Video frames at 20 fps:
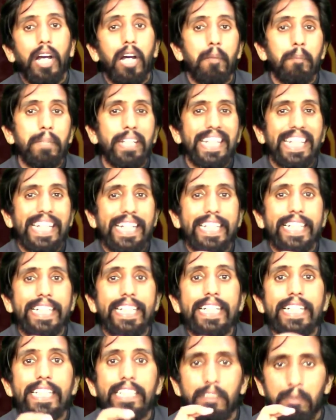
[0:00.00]
हमें एक
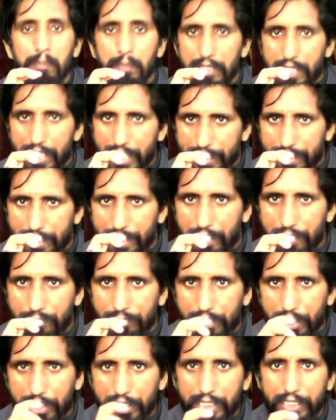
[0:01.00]
गिल्ट भी रहता
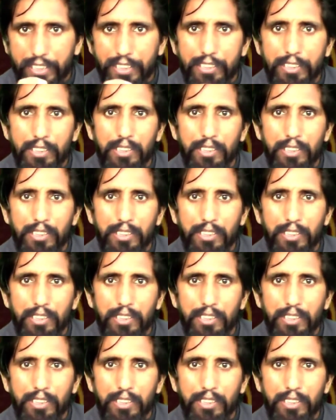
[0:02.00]
है एक